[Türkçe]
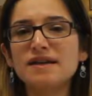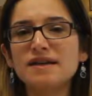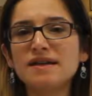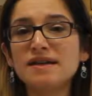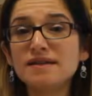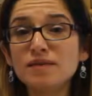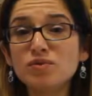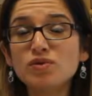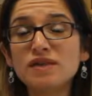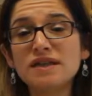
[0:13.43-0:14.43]
E, ya
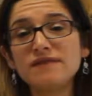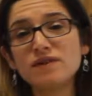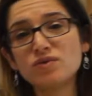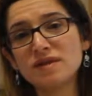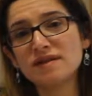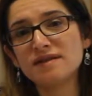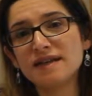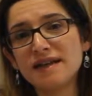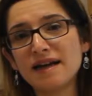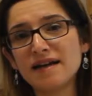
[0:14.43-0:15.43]
da bu grafik
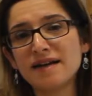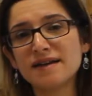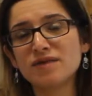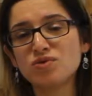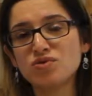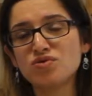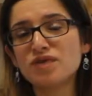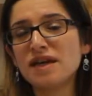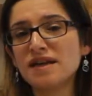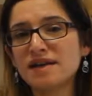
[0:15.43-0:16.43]
üzerinde ilerlerken
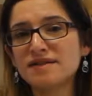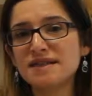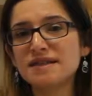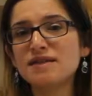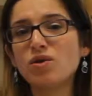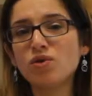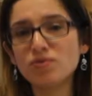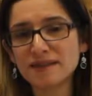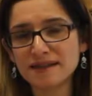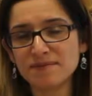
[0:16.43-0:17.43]
çocuğun en alt çizgide
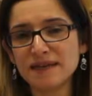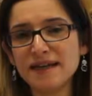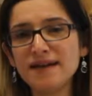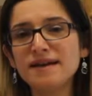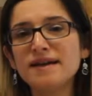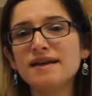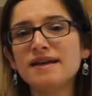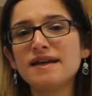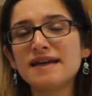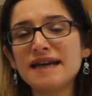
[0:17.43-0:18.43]
olmasa bile
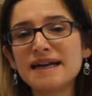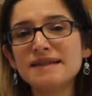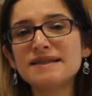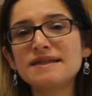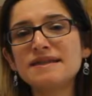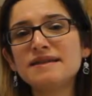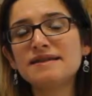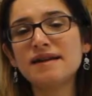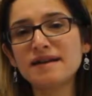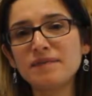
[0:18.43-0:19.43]
e,
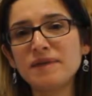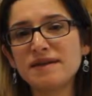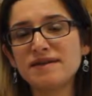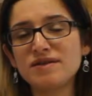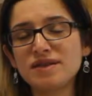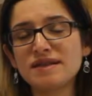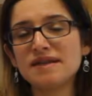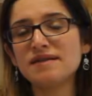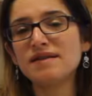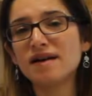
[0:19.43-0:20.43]
kendisinin takip ettiği
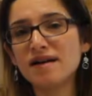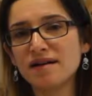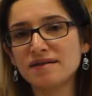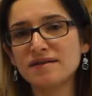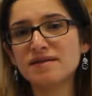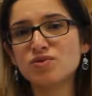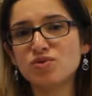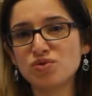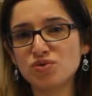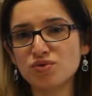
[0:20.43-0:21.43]
çizginin daha altına
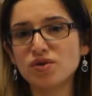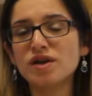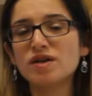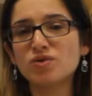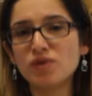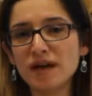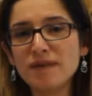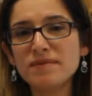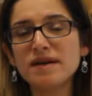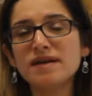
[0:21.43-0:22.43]
düştüğü
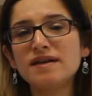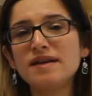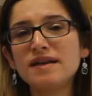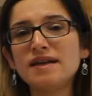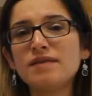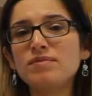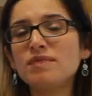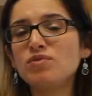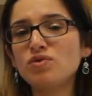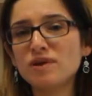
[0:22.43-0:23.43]
dönem yine
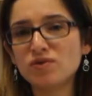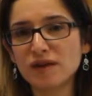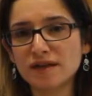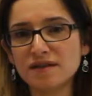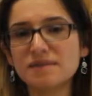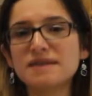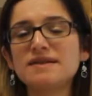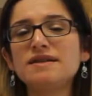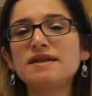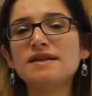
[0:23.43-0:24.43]
bir büyüme
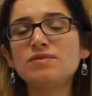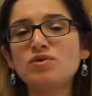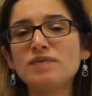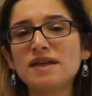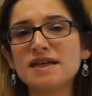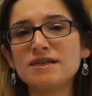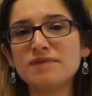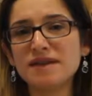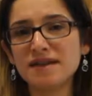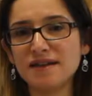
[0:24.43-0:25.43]
duraklaması ya da büyüme
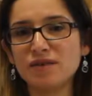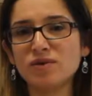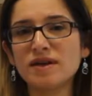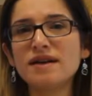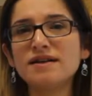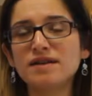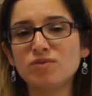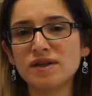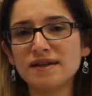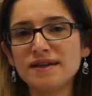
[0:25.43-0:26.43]
gelişme geriliği olarak
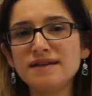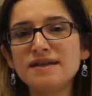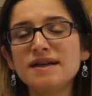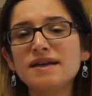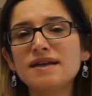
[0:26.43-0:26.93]
kabul edilir.